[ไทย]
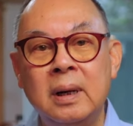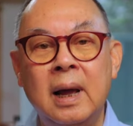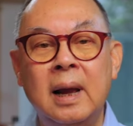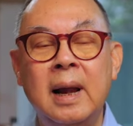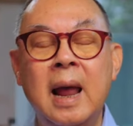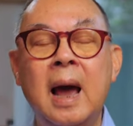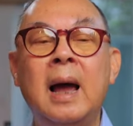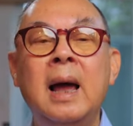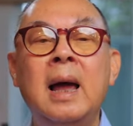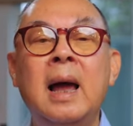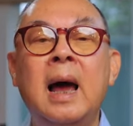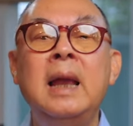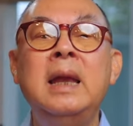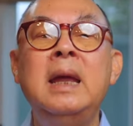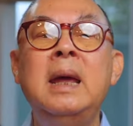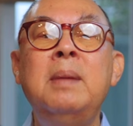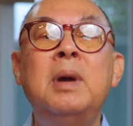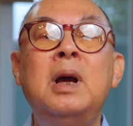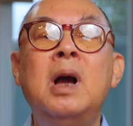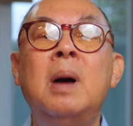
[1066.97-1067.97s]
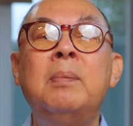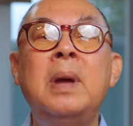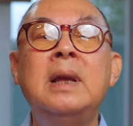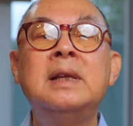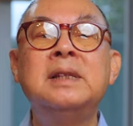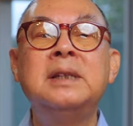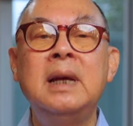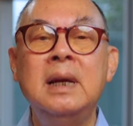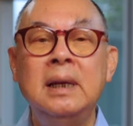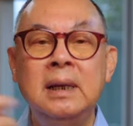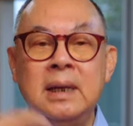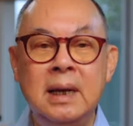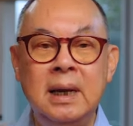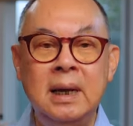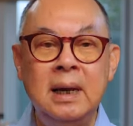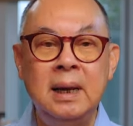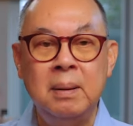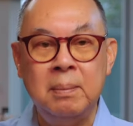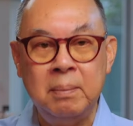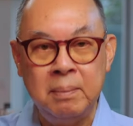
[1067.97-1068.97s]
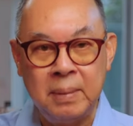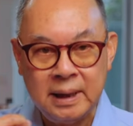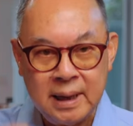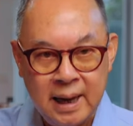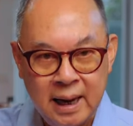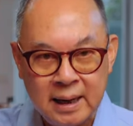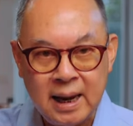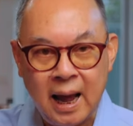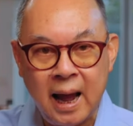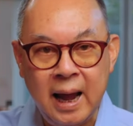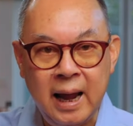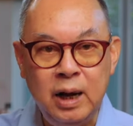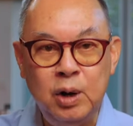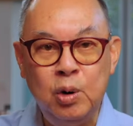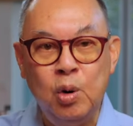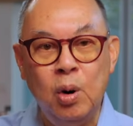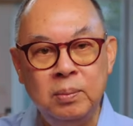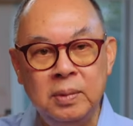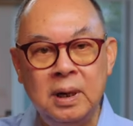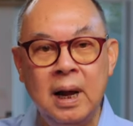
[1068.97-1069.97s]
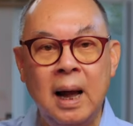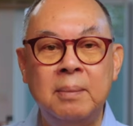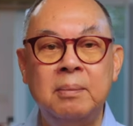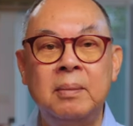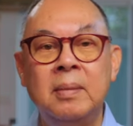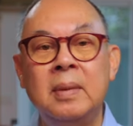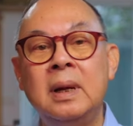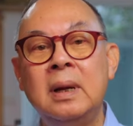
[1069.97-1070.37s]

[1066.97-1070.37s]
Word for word: นะอันนี้มันก็เป็นสิ่งที่ประเทศไทยร่วมกับ